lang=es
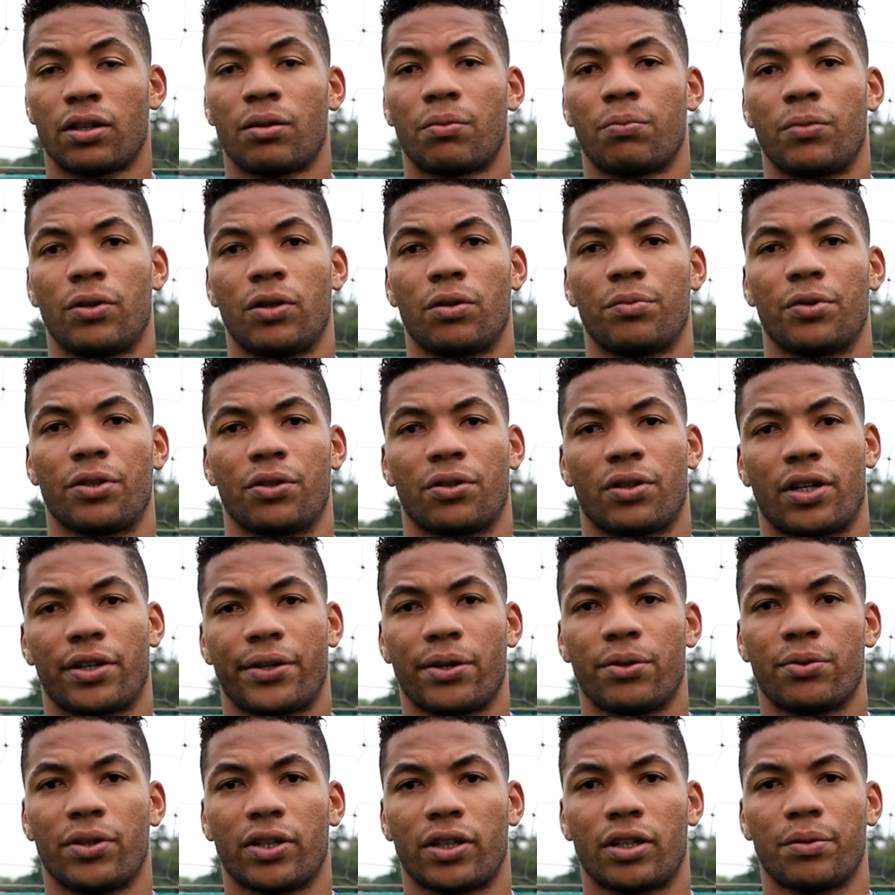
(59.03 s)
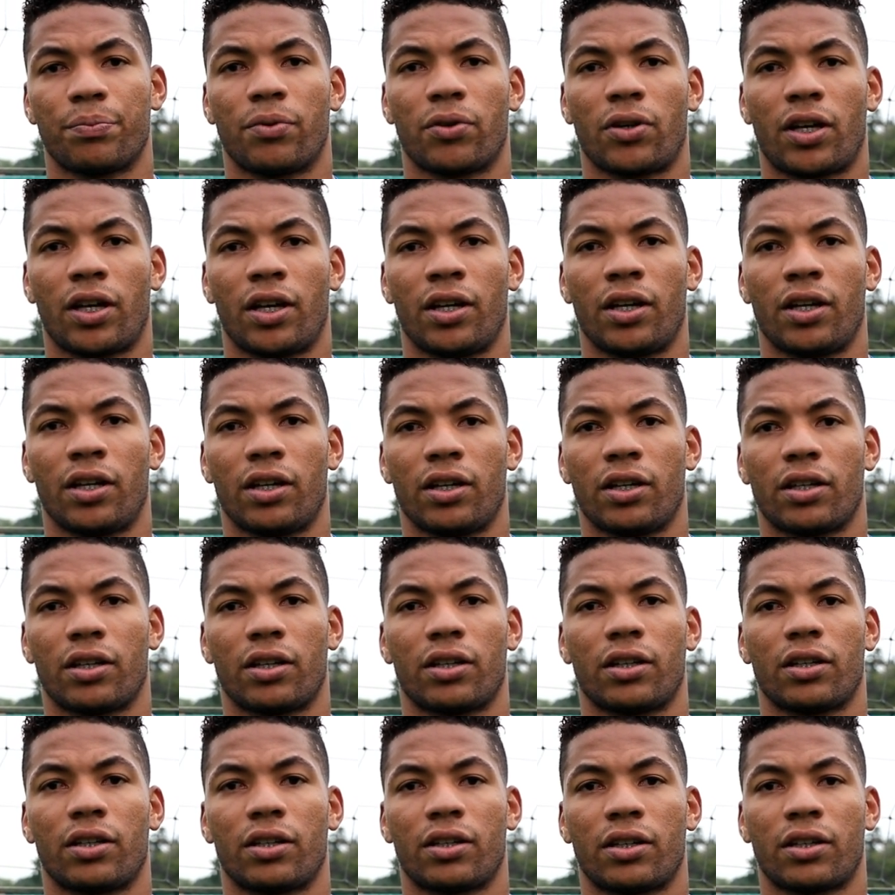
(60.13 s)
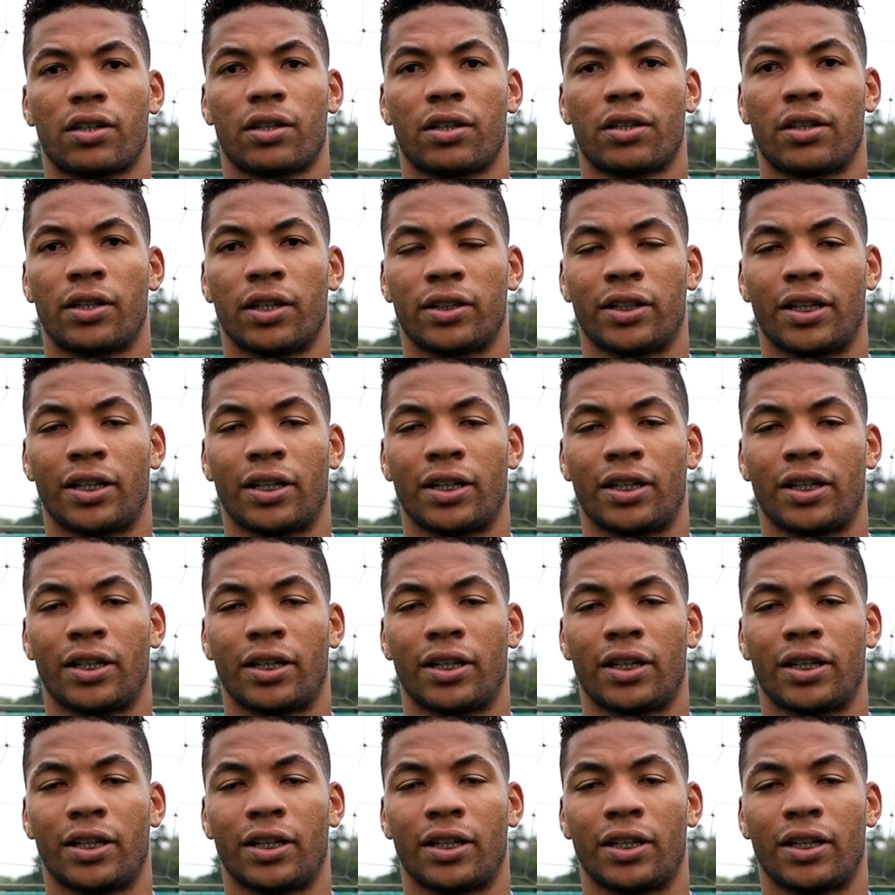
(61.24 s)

Bueno, Millonarios es un equipo que, que